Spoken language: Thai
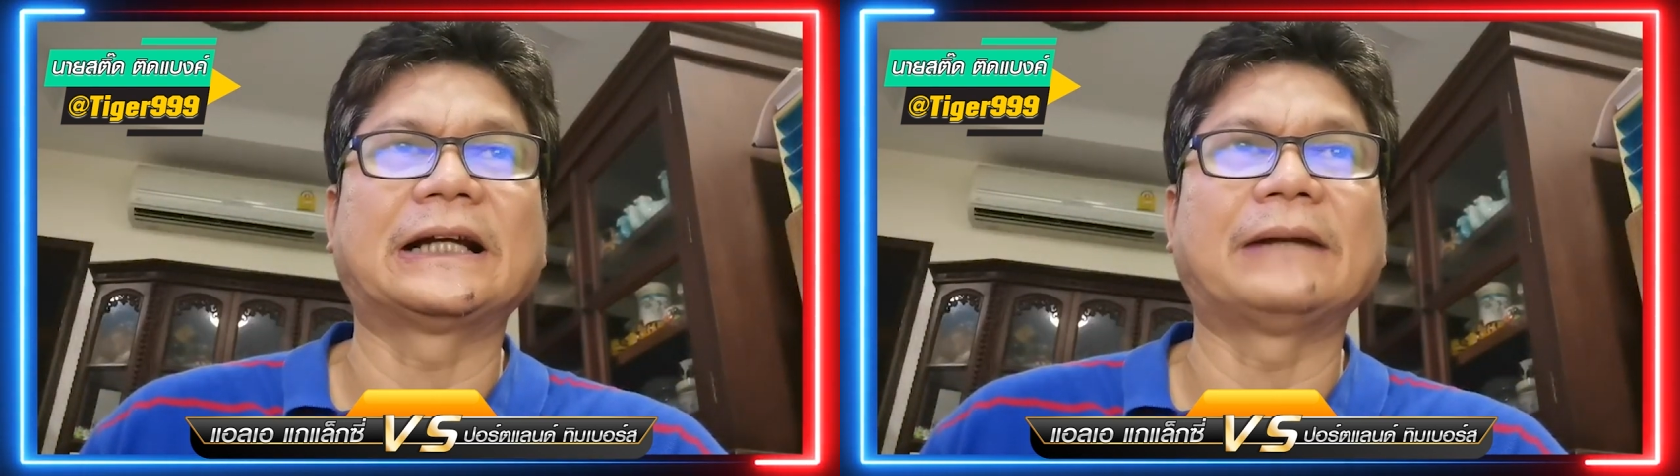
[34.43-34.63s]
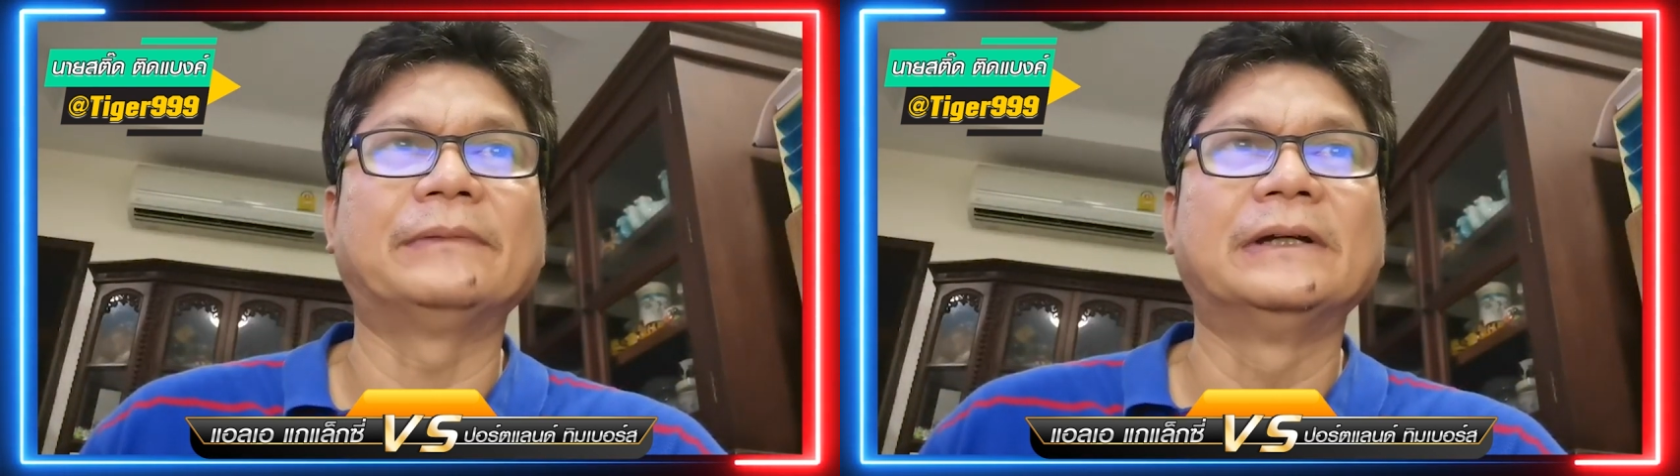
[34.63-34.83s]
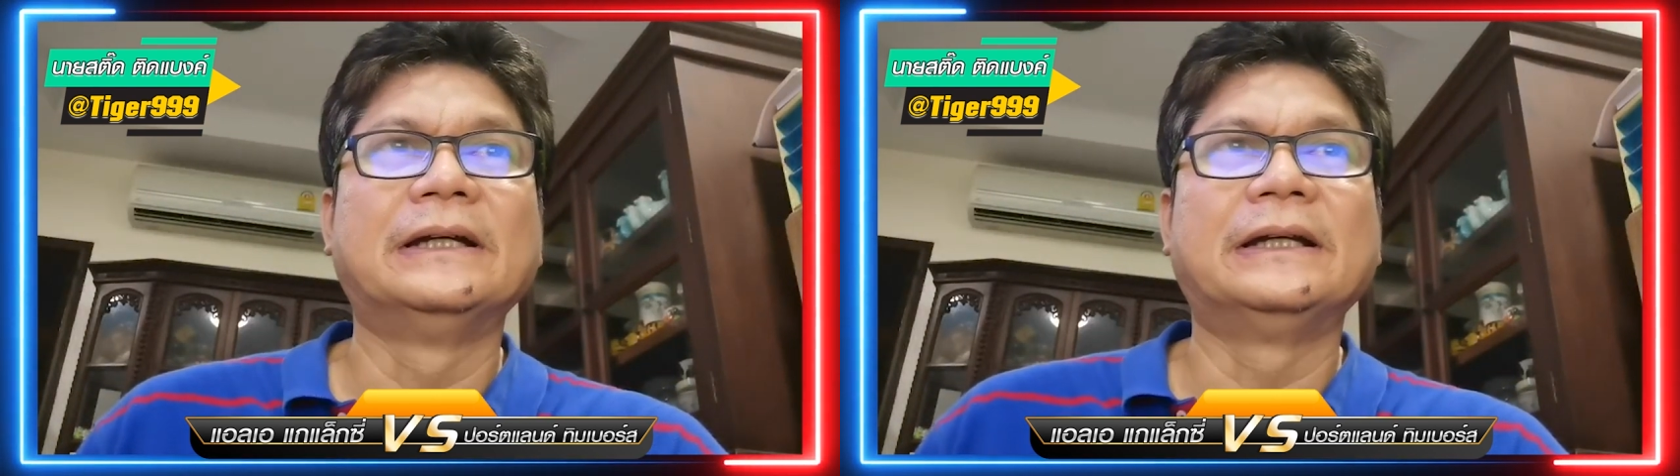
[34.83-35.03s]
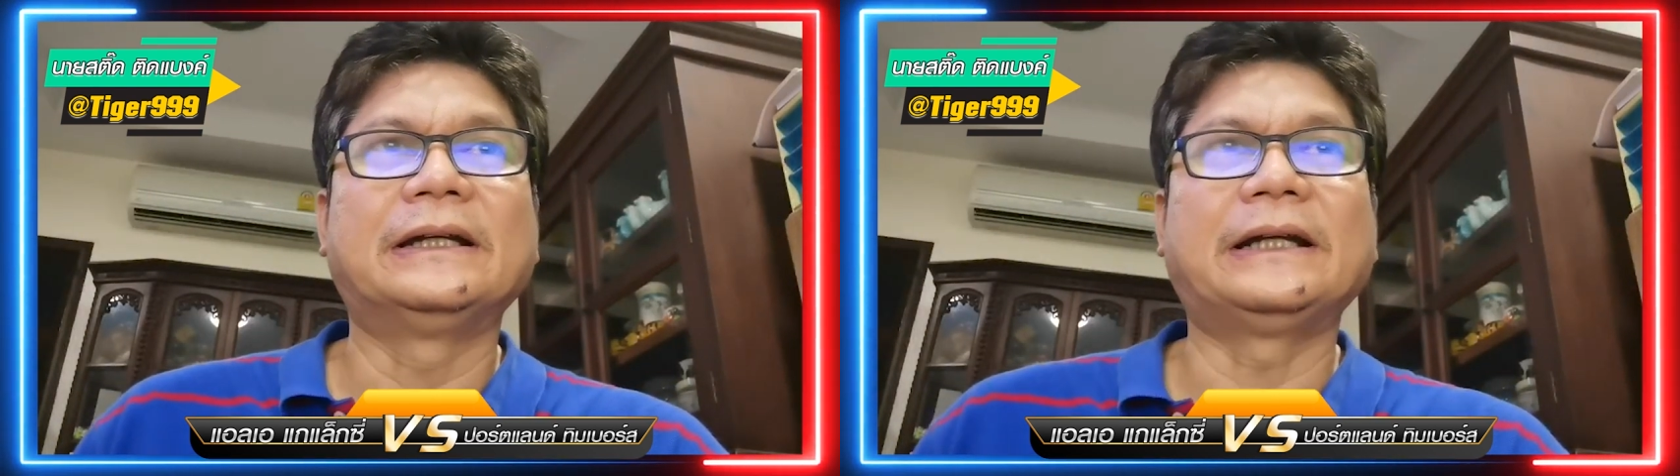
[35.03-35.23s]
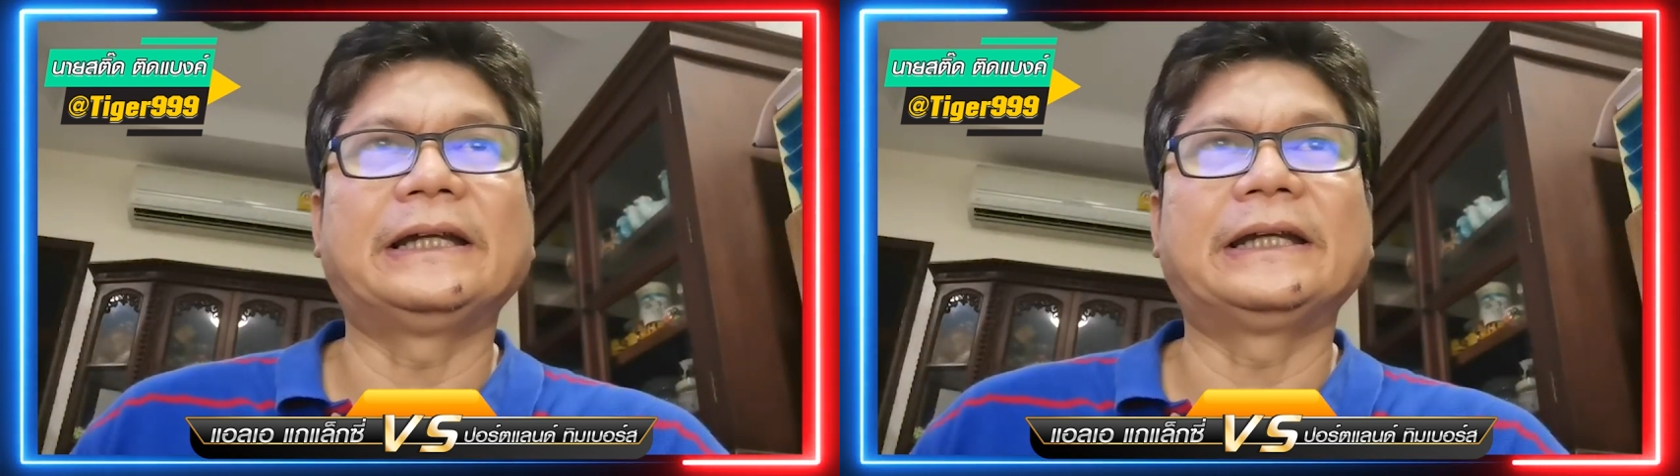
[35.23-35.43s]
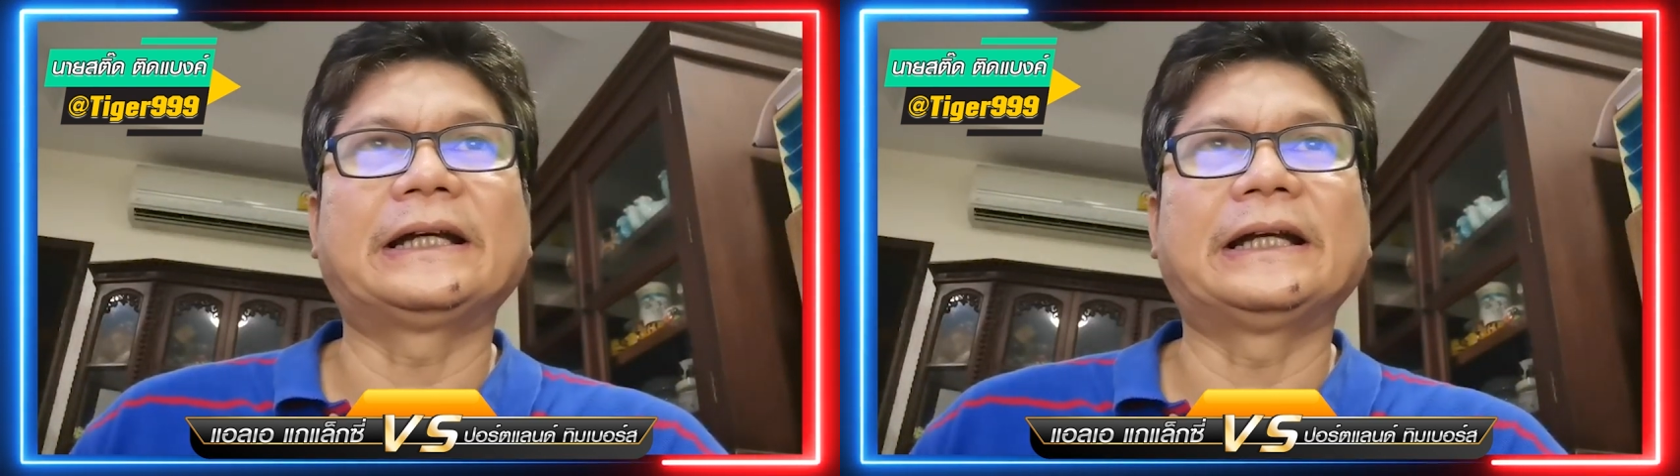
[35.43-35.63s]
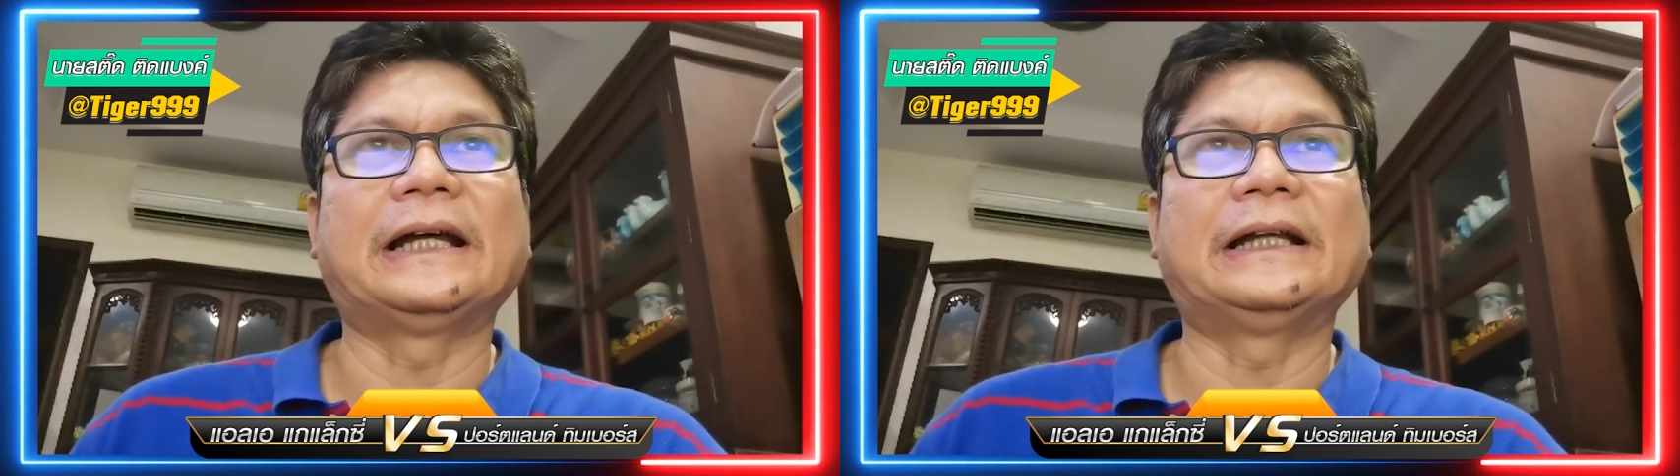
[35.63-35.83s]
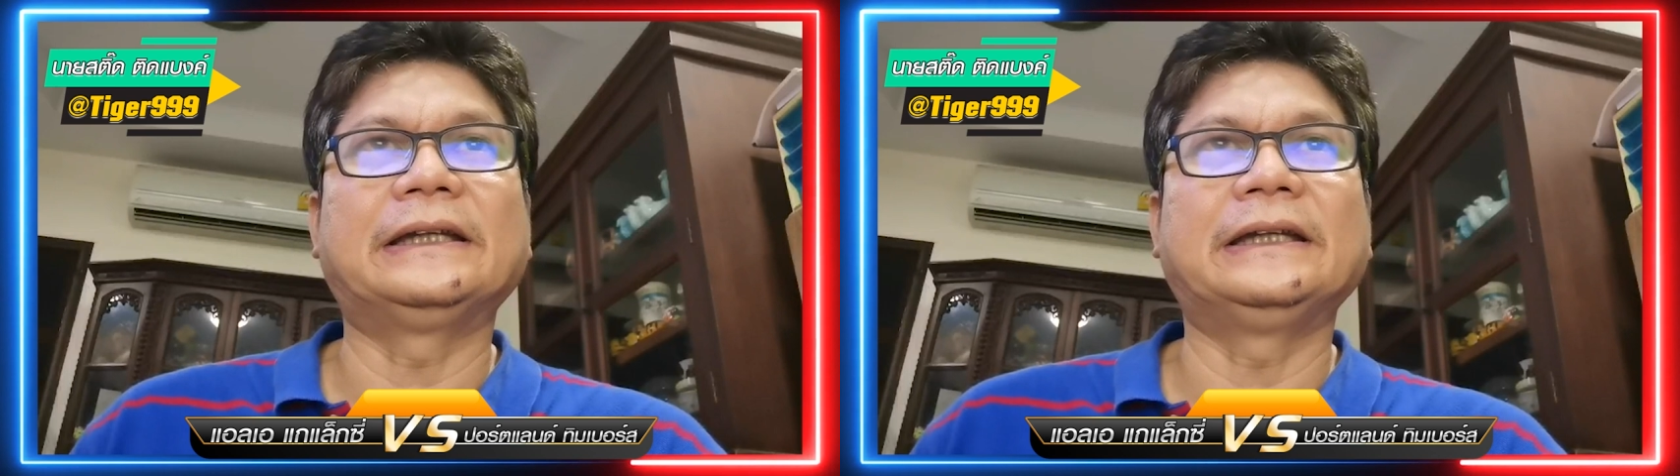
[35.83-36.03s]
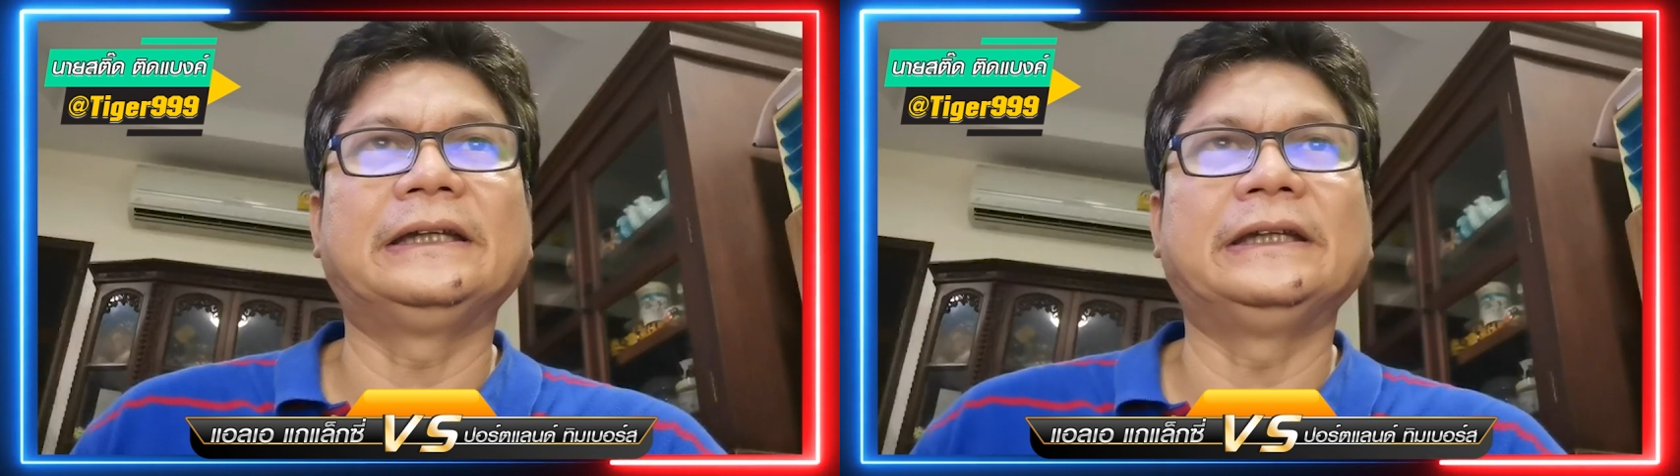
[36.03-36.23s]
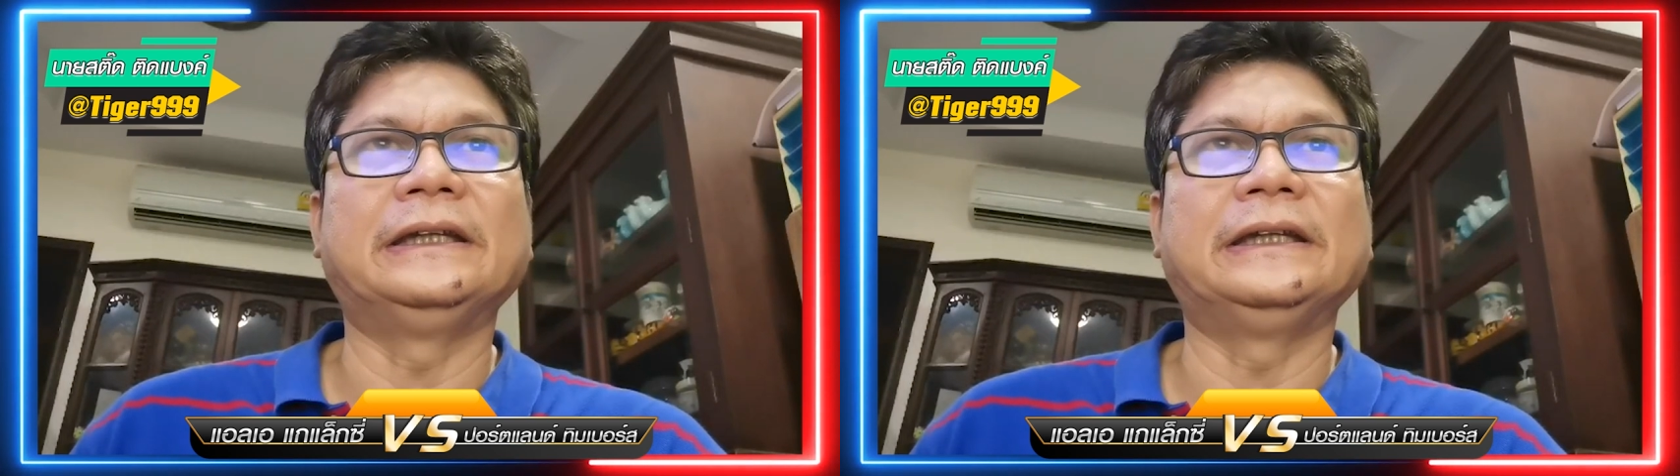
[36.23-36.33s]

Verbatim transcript: ครับ ในขณะที่